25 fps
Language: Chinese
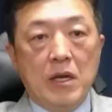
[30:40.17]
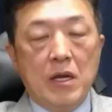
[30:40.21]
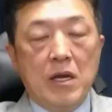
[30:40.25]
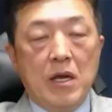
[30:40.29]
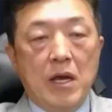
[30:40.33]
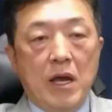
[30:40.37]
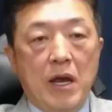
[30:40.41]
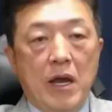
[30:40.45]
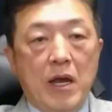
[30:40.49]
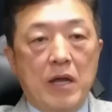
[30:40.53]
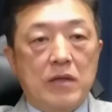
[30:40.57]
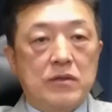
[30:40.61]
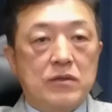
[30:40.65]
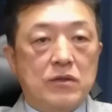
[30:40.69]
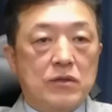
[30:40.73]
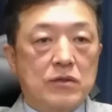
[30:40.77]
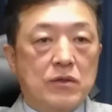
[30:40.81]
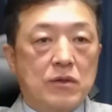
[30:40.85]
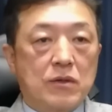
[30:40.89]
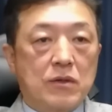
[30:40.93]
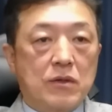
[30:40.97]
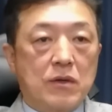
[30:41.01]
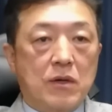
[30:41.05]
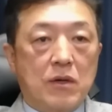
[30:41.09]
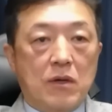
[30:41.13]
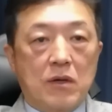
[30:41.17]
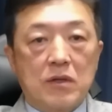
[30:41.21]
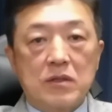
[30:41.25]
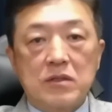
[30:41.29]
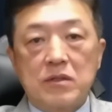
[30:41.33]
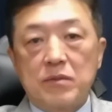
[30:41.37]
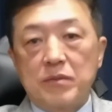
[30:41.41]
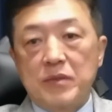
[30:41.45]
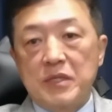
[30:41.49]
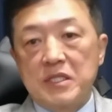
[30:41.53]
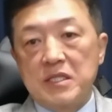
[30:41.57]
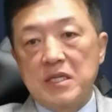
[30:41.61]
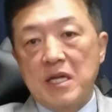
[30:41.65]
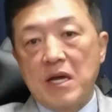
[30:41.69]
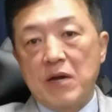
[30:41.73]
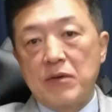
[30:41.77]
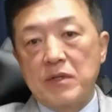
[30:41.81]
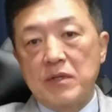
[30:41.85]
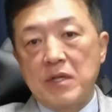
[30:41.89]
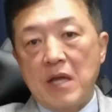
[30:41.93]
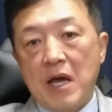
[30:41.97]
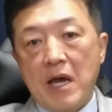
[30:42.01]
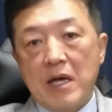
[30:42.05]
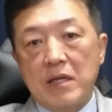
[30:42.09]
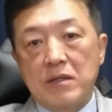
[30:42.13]
呃，这种可能性比较
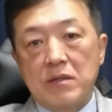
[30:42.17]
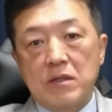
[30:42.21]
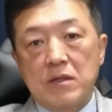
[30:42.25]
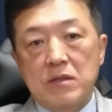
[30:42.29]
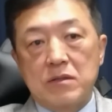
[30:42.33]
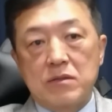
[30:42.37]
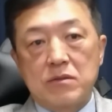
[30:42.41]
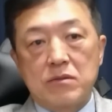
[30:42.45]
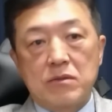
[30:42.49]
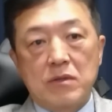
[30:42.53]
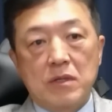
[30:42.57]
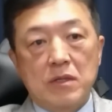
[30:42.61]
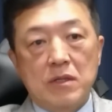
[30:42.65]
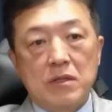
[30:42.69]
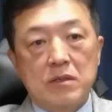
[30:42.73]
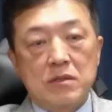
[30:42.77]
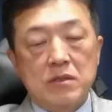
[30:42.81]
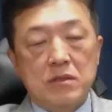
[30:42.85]
大的，所以这